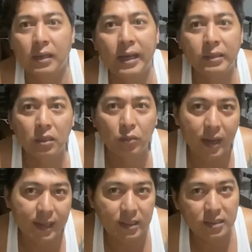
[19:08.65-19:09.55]

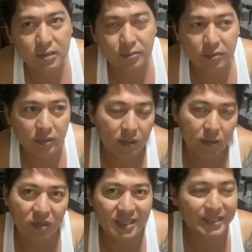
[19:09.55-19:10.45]
Otherwise,
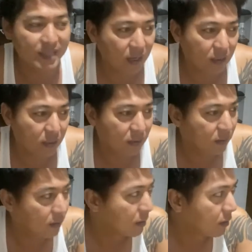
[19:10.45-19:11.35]
we're stuck
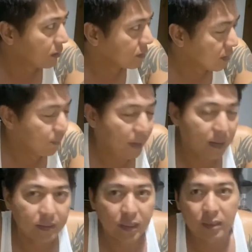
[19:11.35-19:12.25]
sa
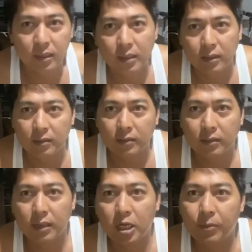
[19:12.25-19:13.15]
PLDT.
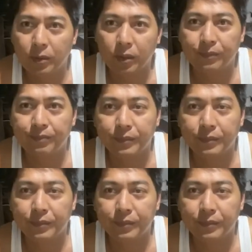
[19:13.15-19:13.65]
Ano po?